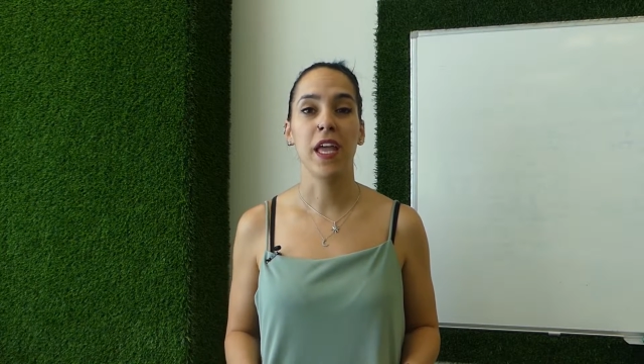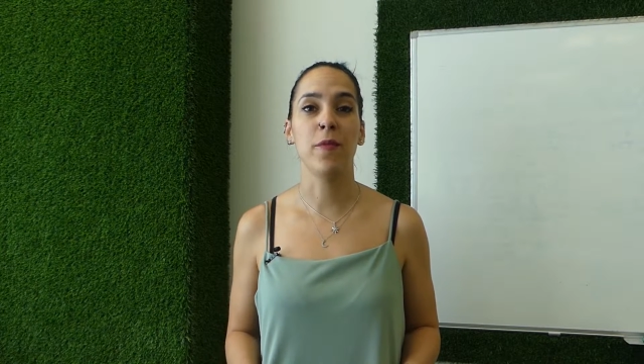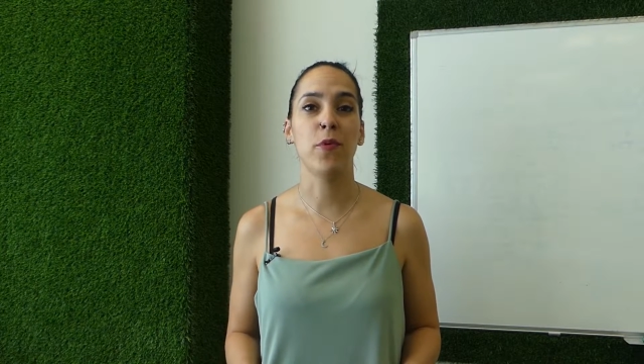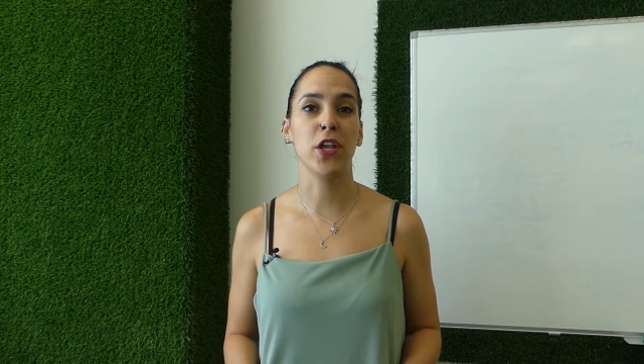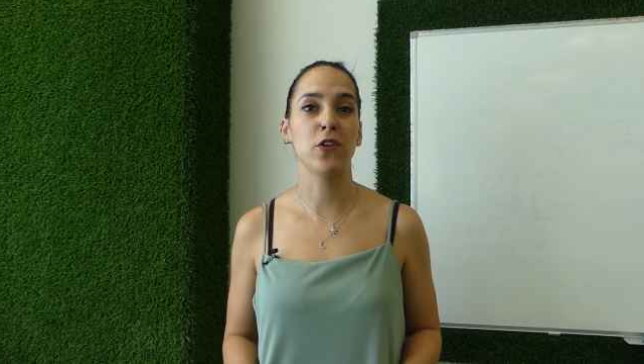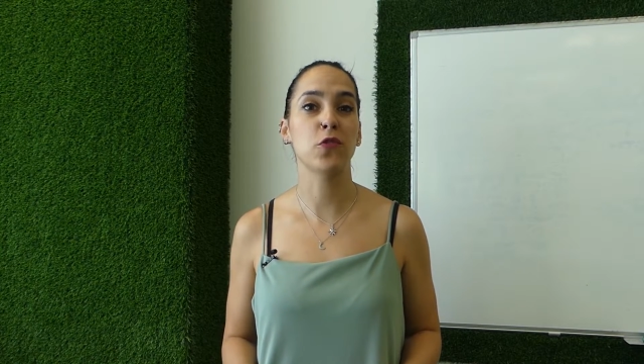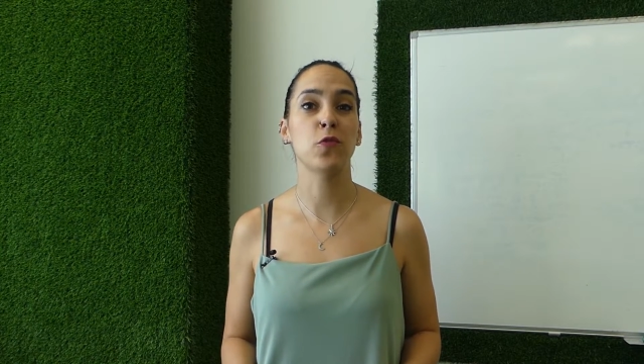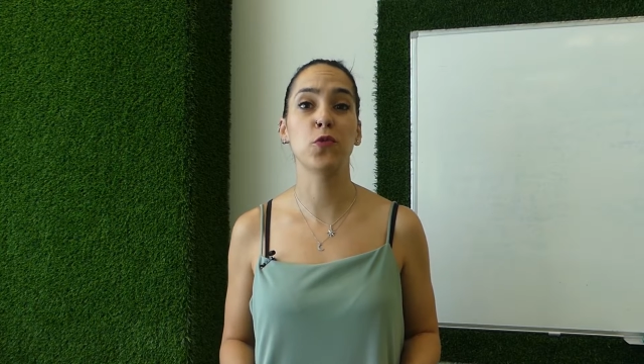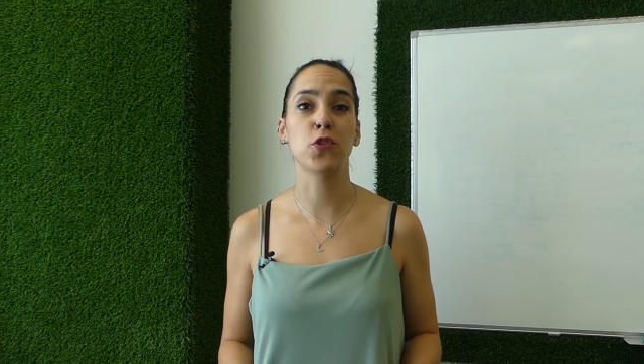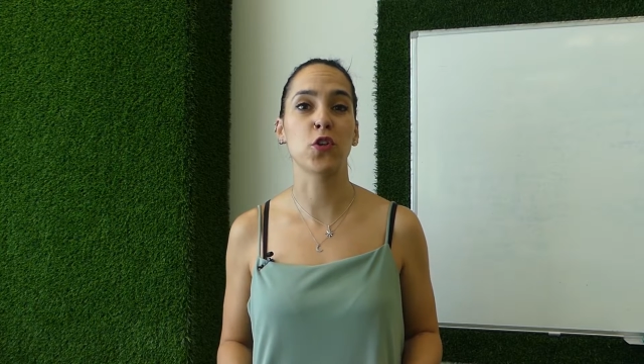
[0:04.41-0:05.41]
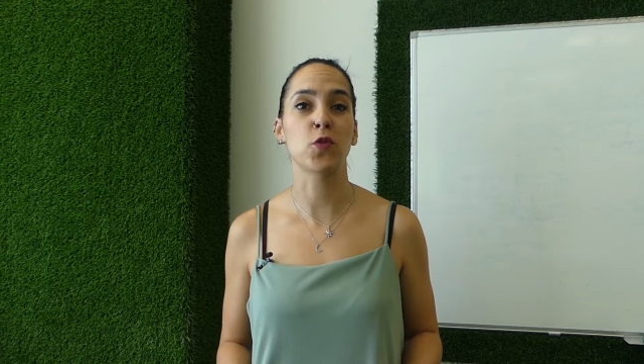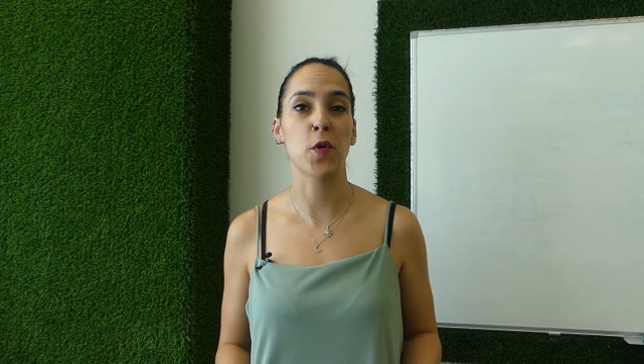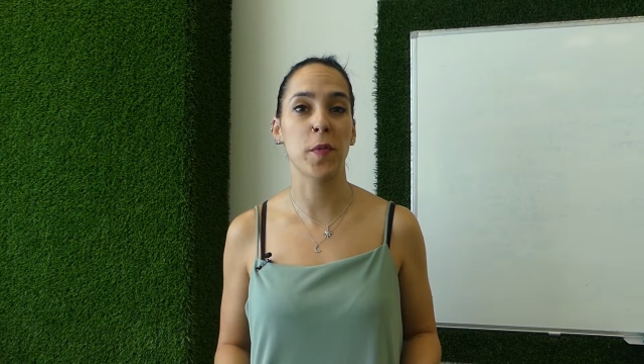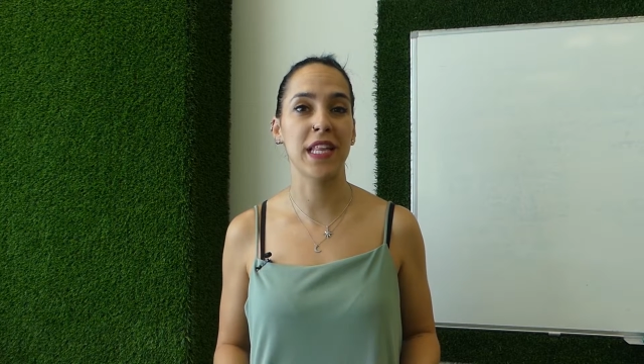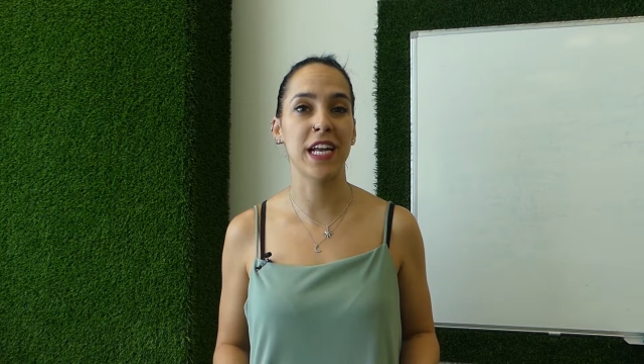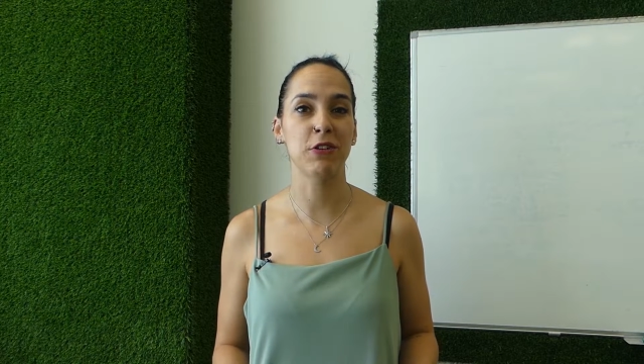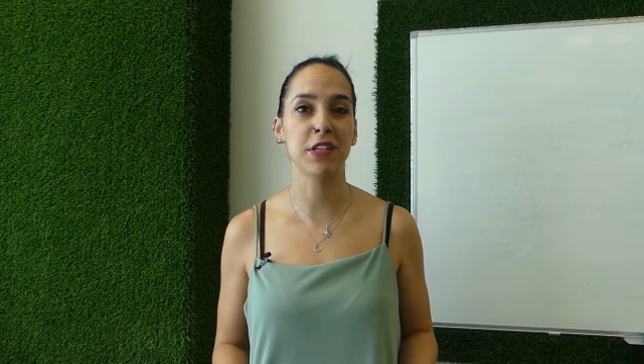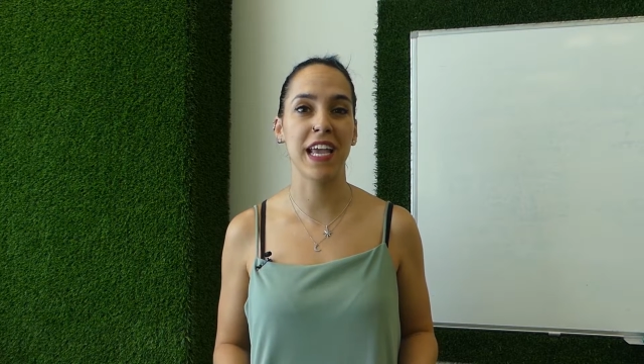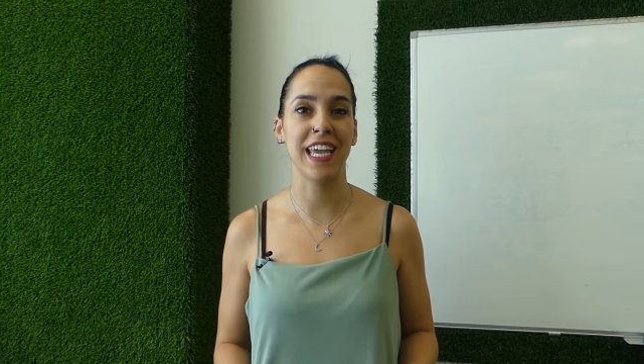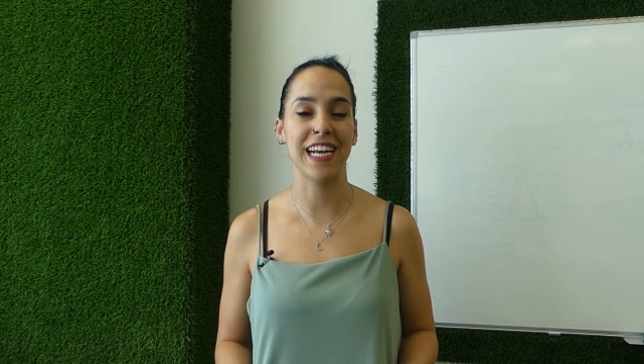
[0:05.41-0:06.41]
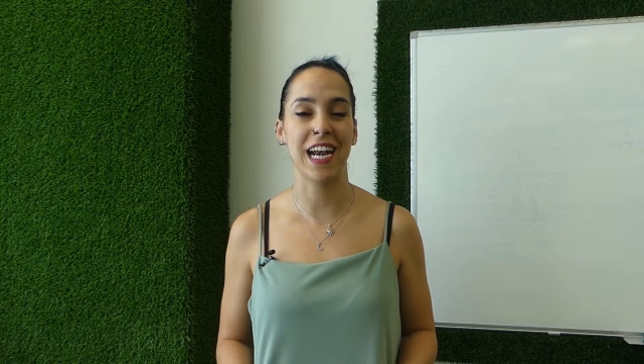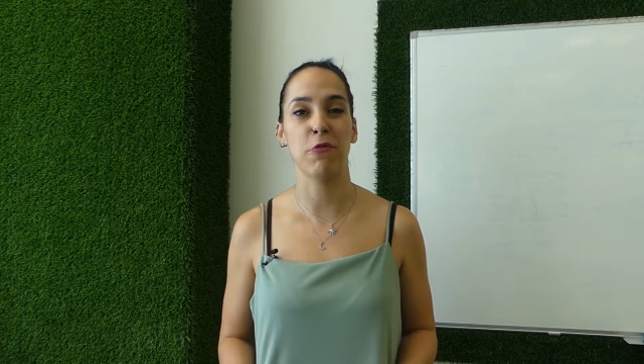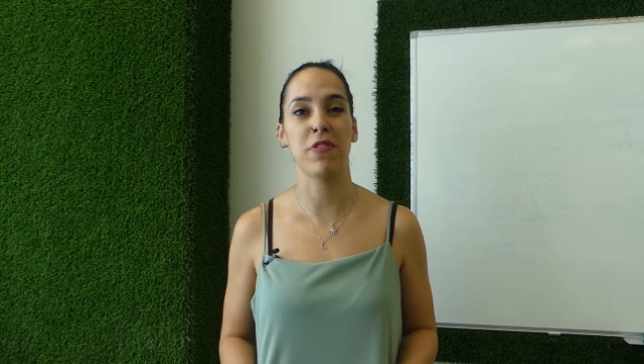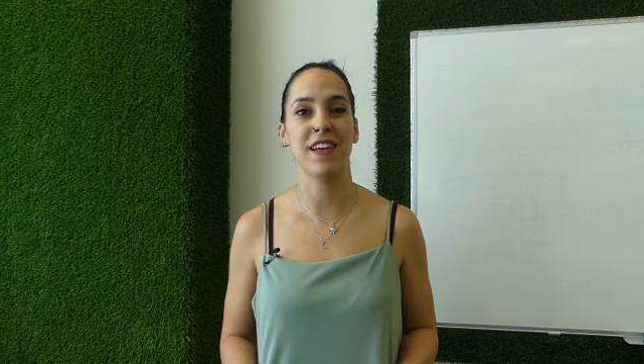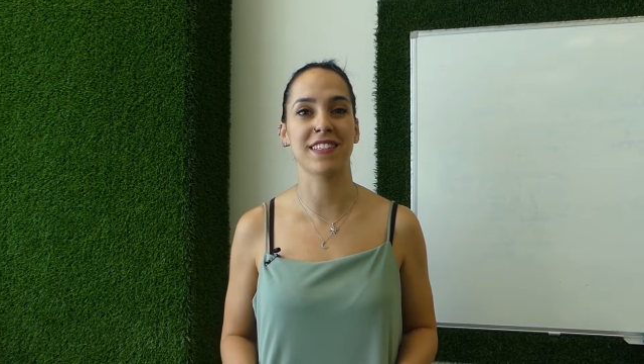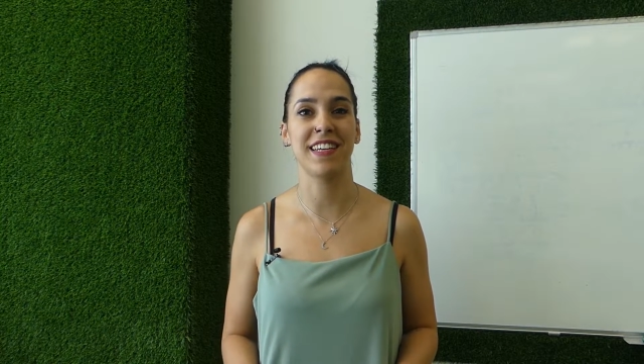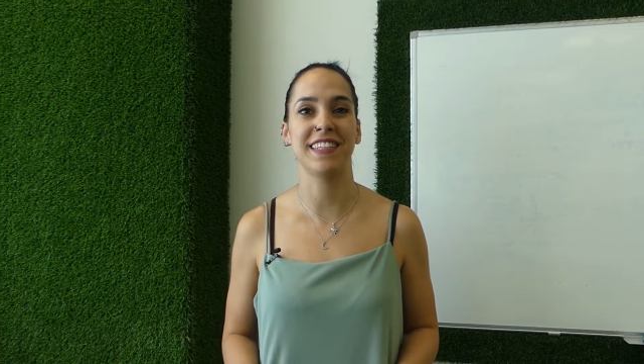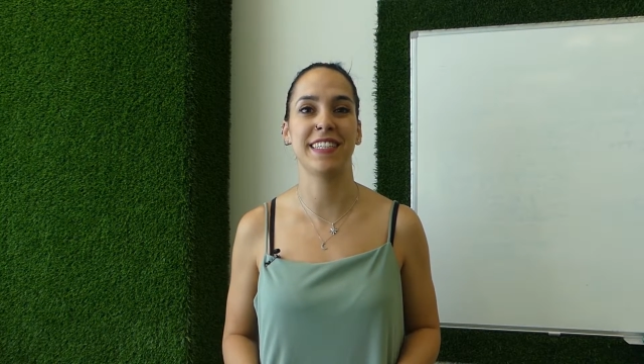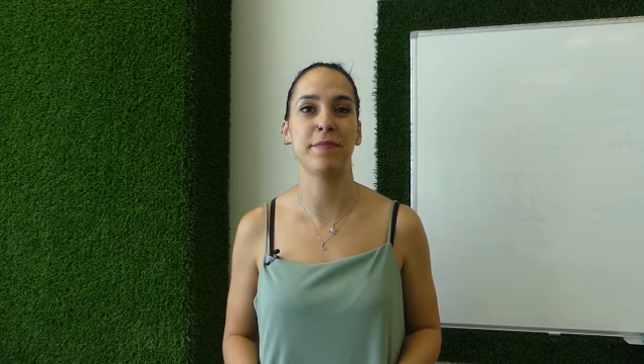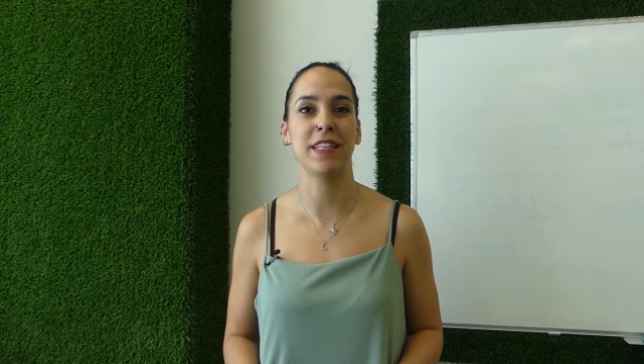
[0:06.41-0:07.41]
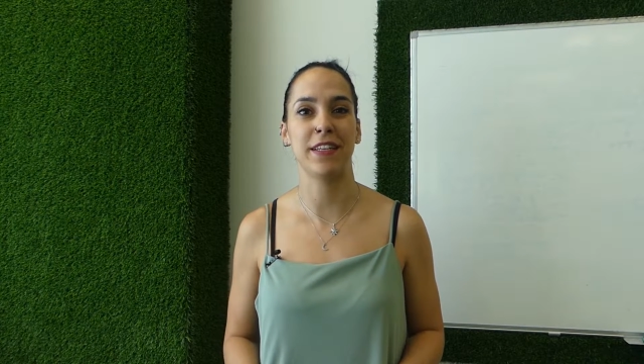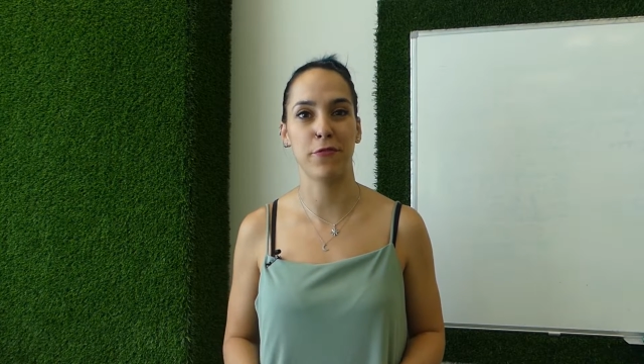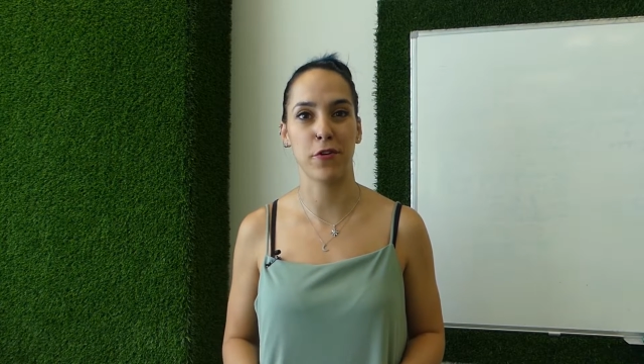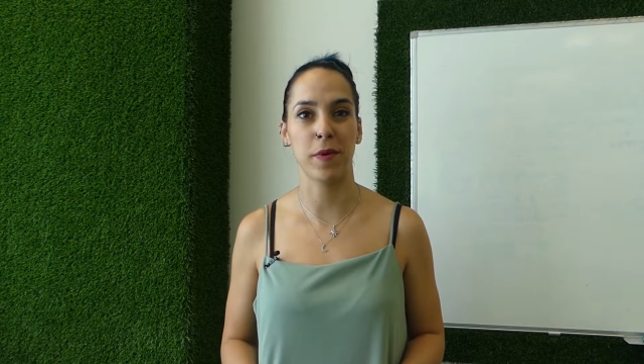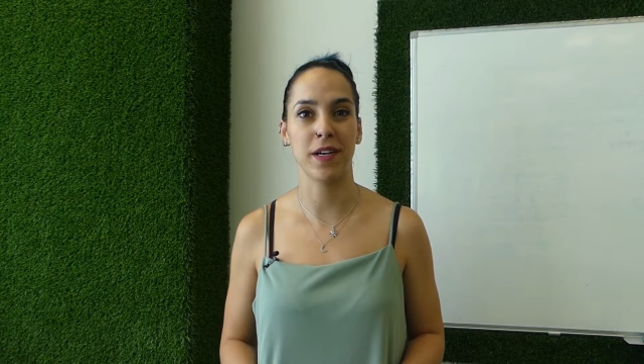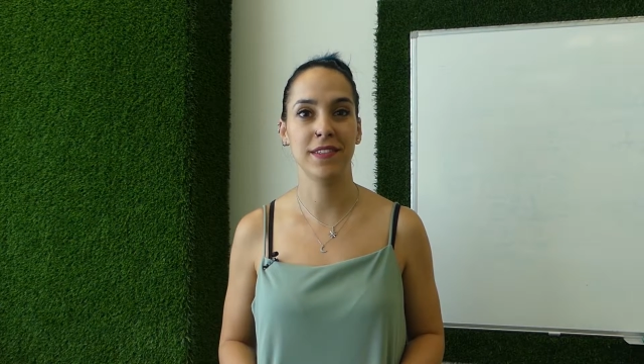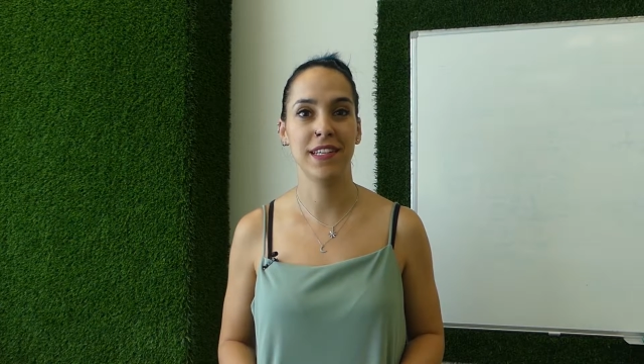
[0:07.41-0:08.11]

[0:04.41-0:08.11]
y por ello son muchos los propietarios que quieren anunciarse en esta plataforma.